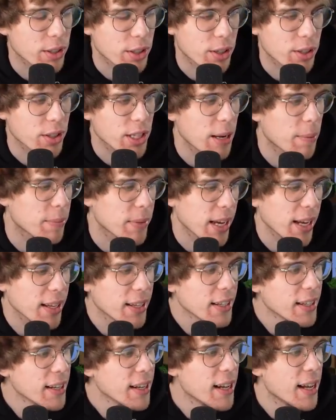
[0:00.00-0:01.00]
się ściemnia,
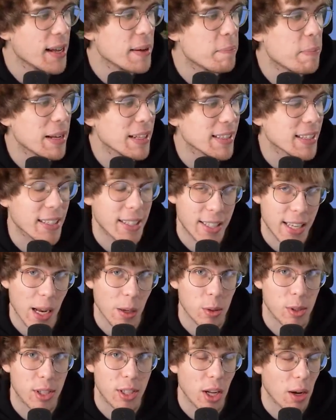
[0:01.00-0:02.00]
e, będę
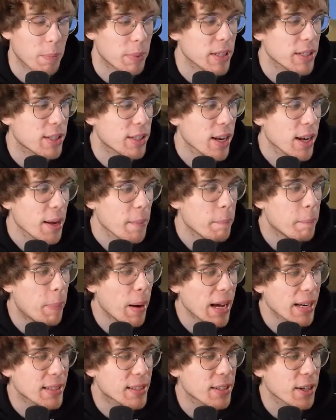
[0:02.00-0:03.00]
chciał zdobyć
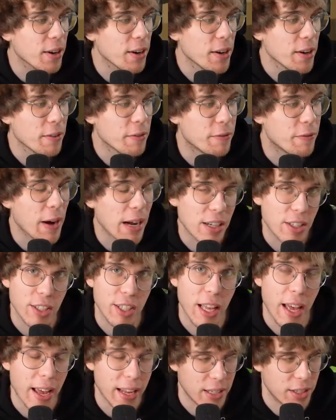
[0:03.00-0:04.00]
bardzo
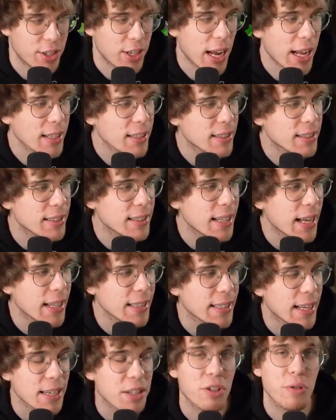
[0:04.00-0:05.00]
ważny enchant na
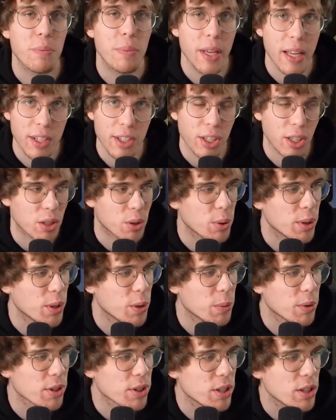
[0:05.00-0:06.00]
nasz mieczy, który
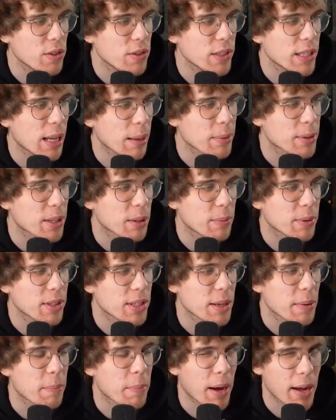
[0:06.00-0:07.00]
umożliwi nam
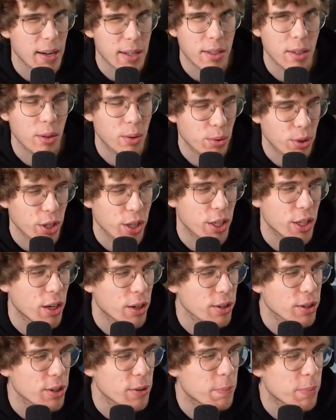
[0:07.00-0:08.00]
zdobycie bardzo dużej
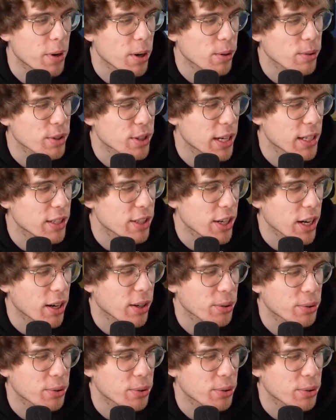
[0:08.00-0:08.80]
ilości prochu strzelniczego,